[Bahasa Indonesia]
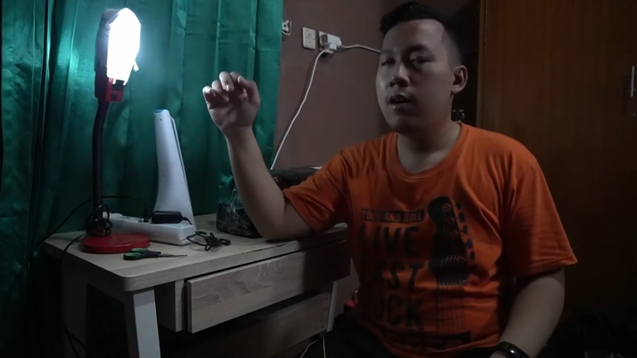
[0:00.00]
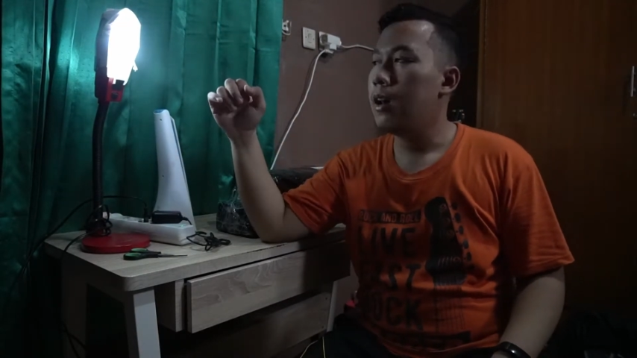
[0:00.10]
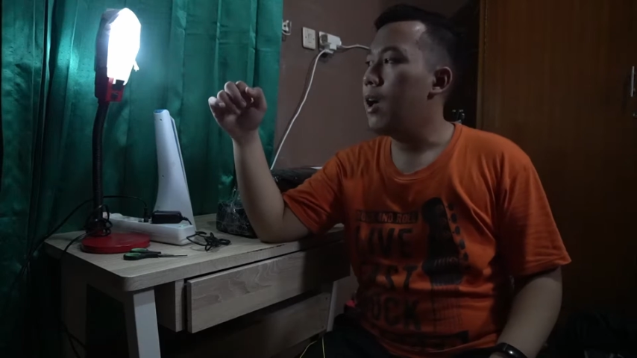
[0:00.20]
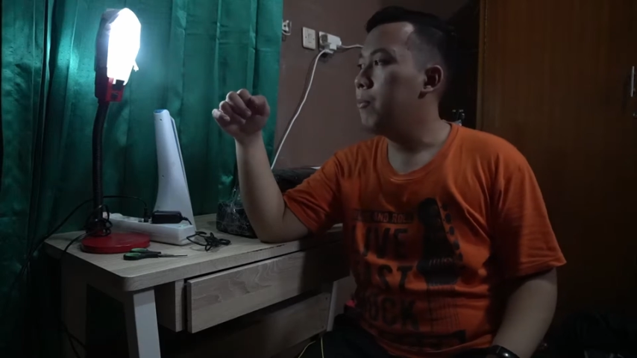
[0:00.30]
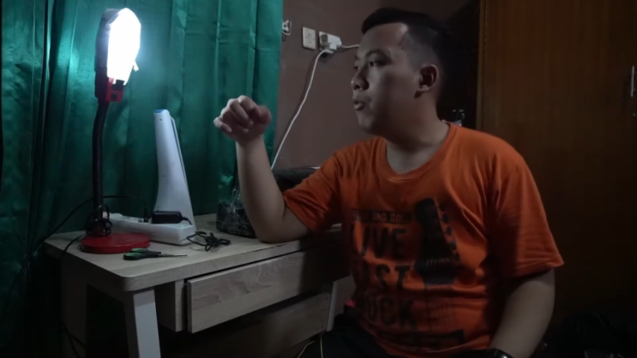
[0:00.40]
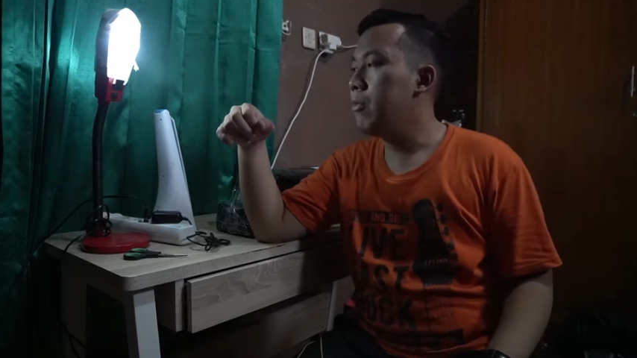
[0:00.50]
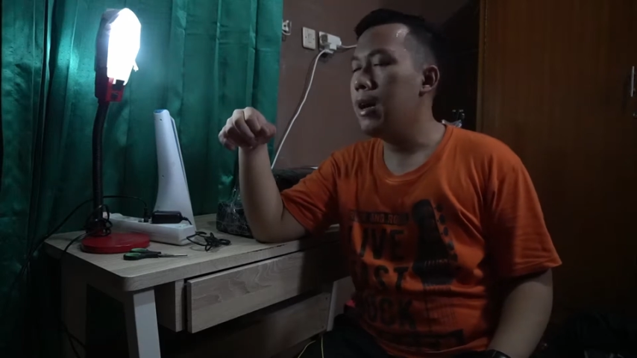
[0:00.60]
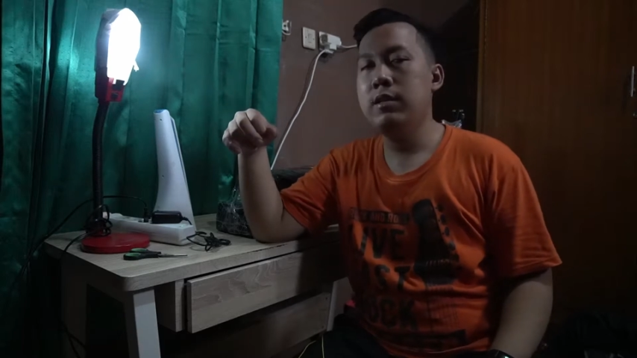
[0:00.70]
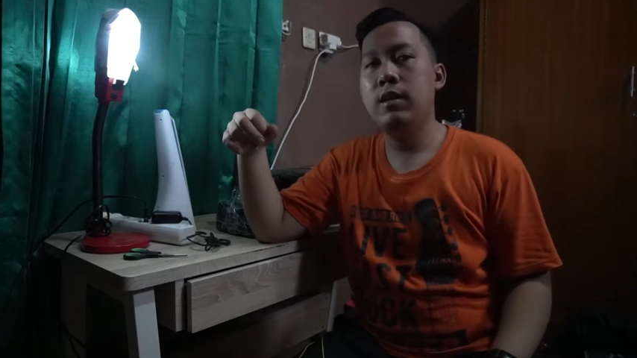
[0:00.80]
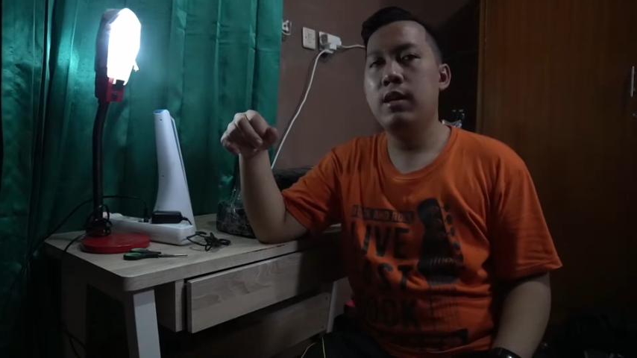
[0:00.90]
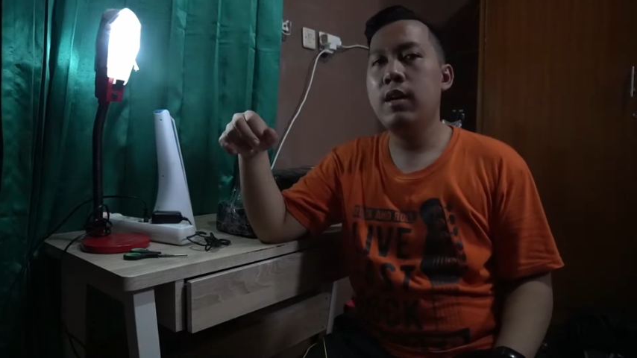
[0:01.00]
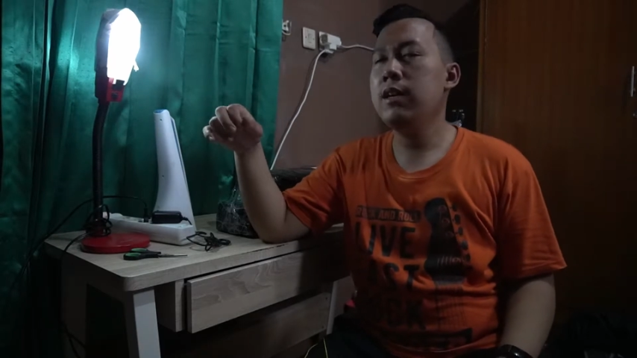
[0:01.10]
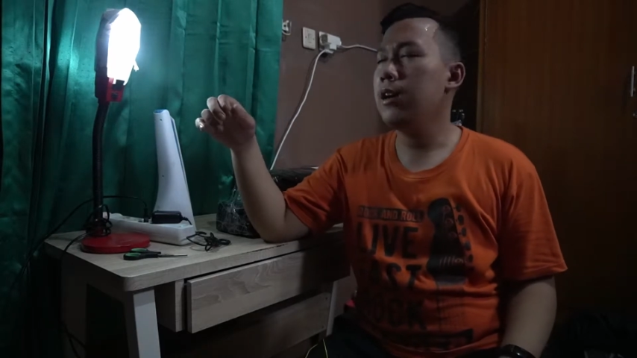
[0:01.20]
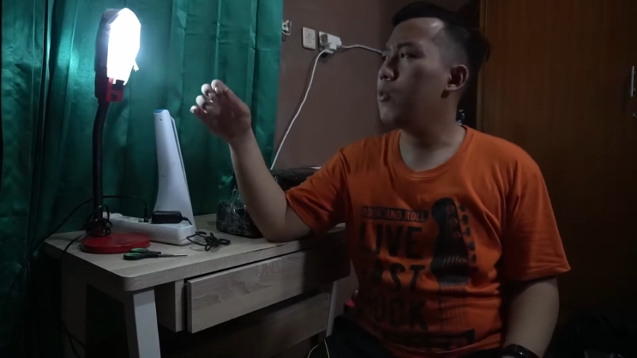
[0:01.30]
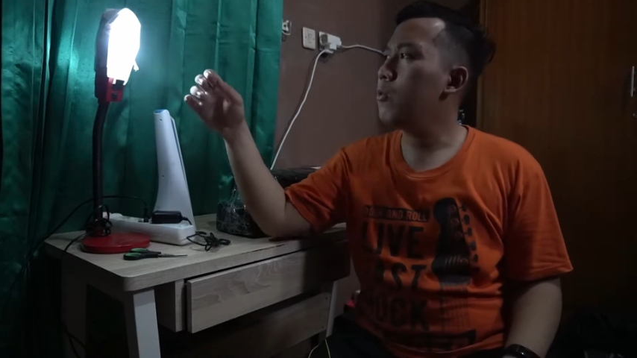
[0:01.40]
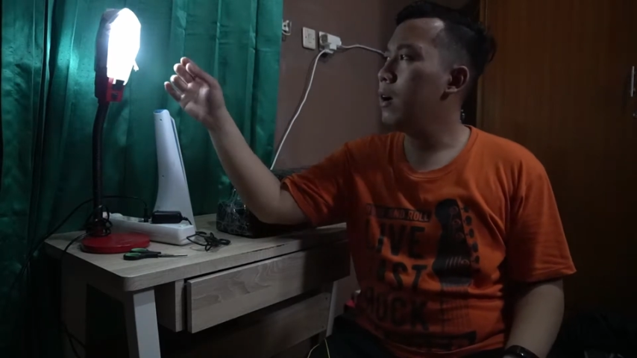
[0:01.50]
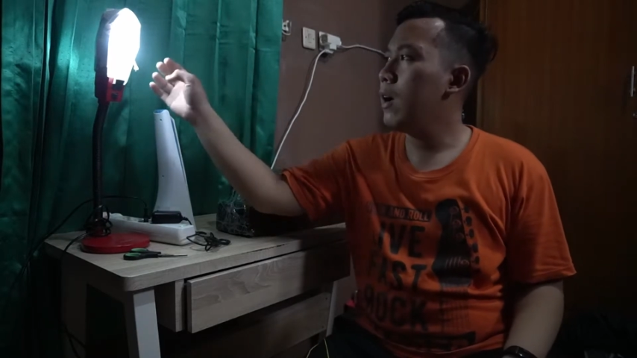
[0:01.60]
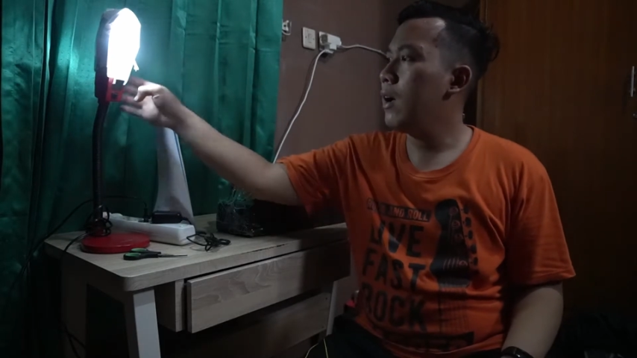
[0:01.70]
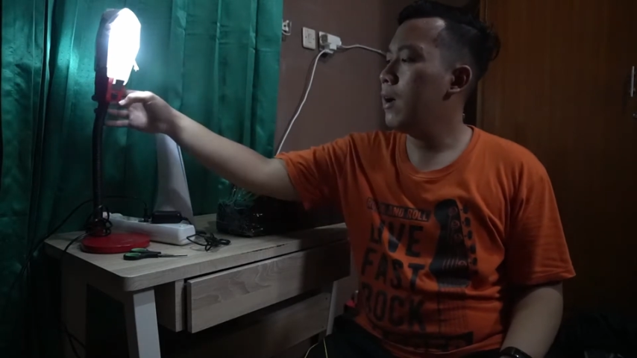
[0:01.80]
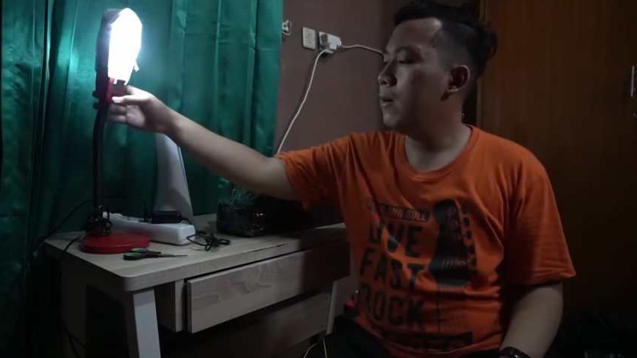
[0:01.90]
lampu belajar ya yang
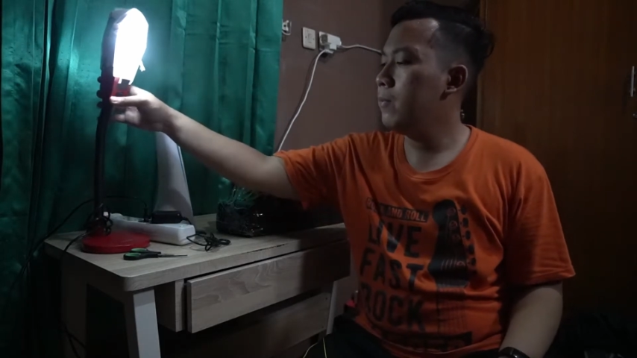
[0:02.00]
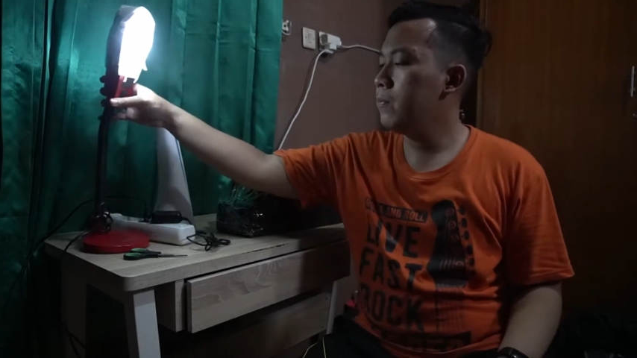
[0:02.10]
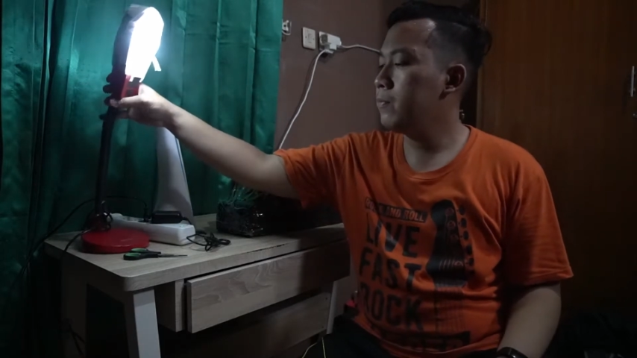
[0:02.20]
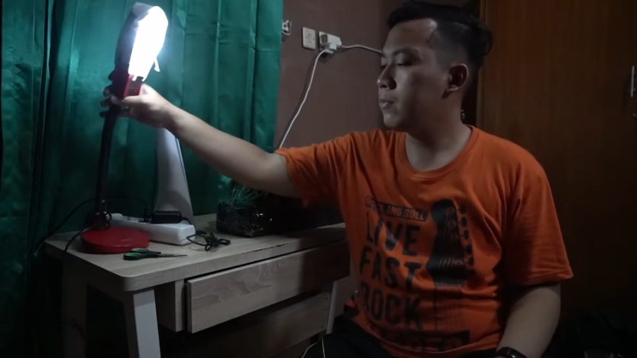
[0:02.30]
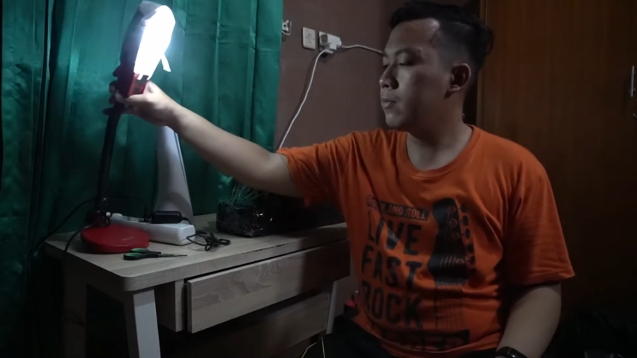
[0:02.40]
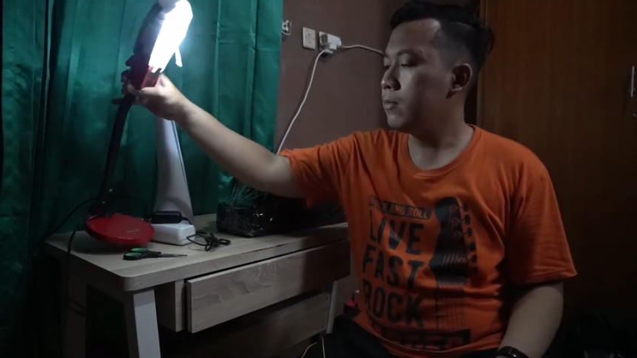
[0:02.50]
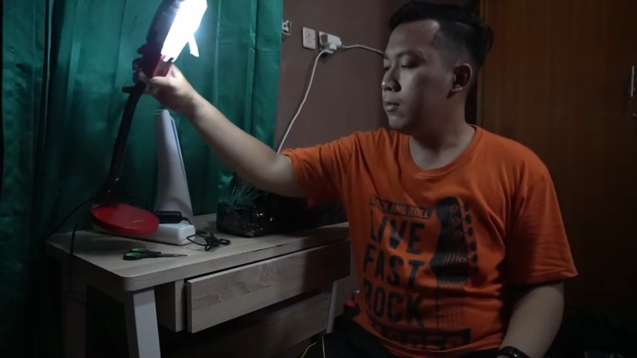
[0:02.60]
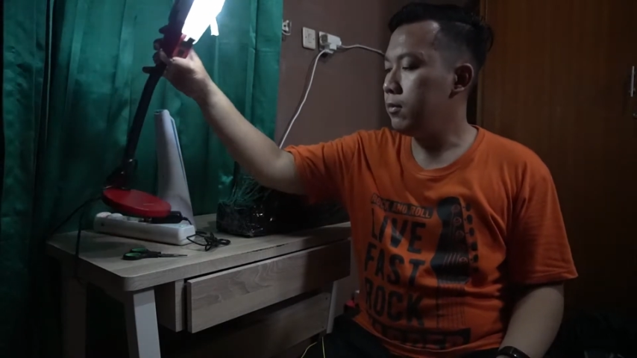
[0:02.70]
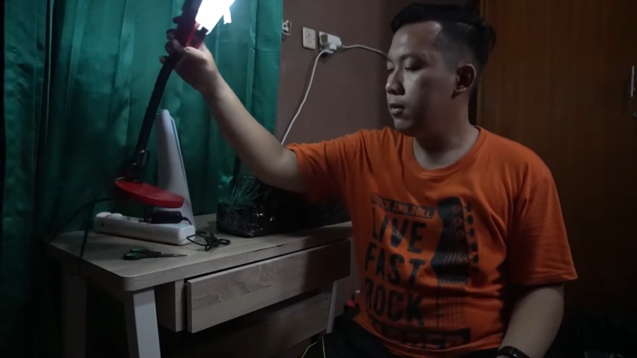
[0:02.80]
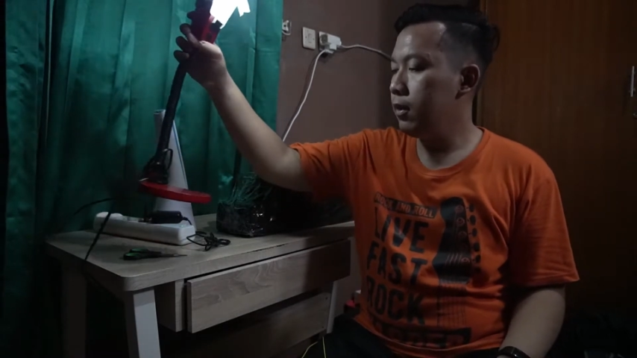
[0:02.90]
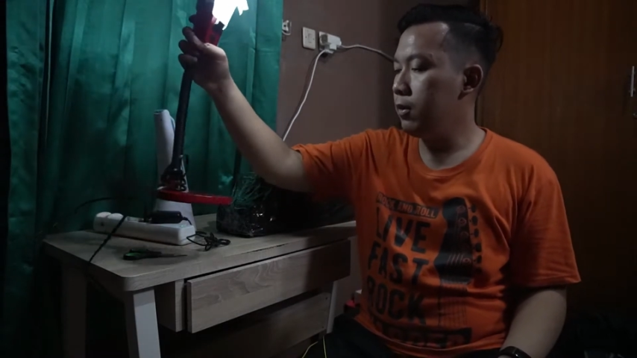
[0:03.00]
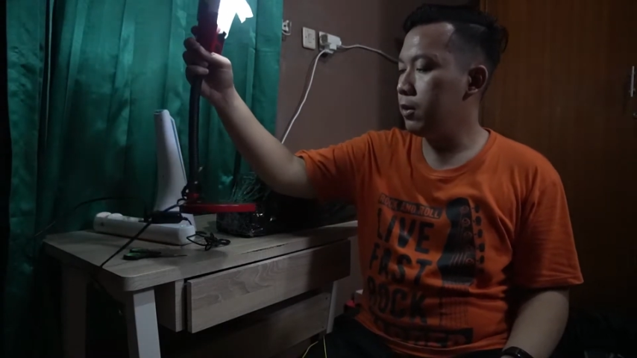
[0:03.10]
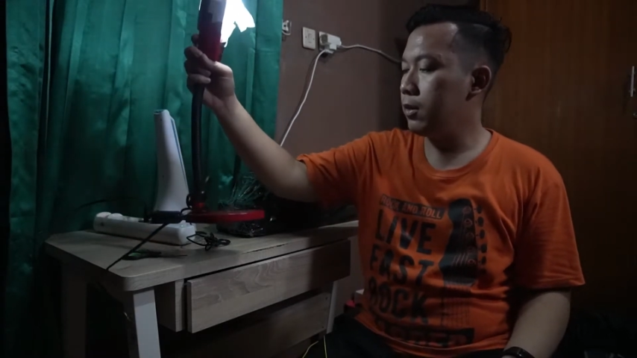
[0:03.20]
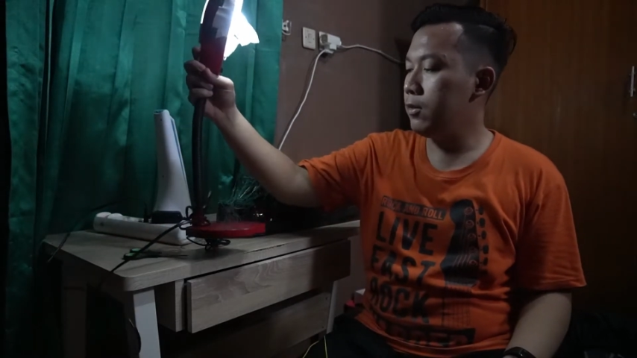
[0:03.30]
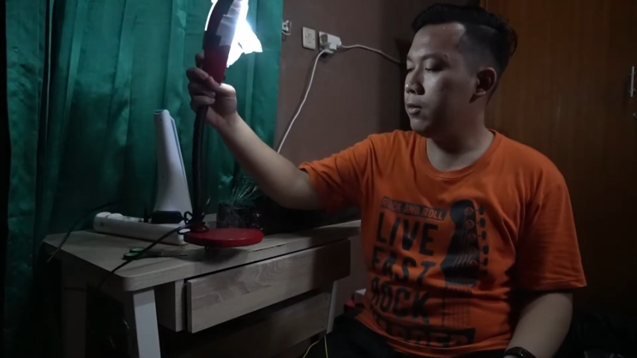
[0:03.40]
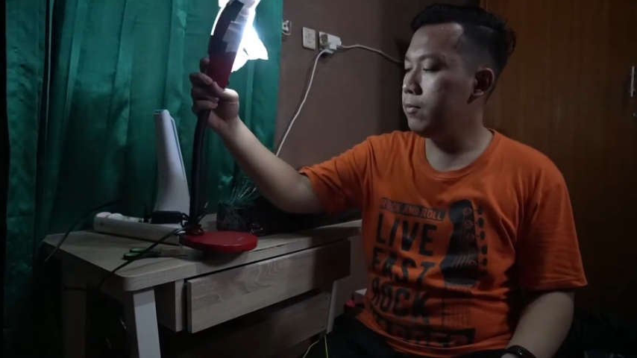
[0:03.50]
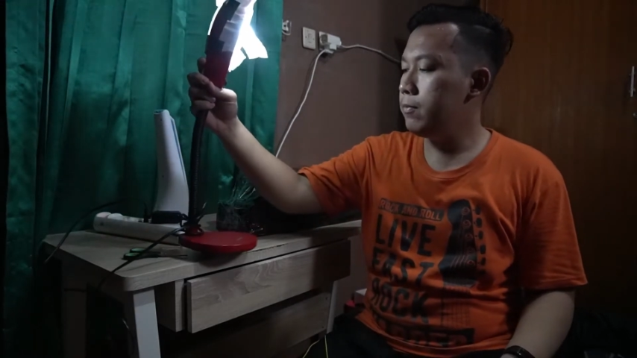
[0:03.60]
gua ini gua dulu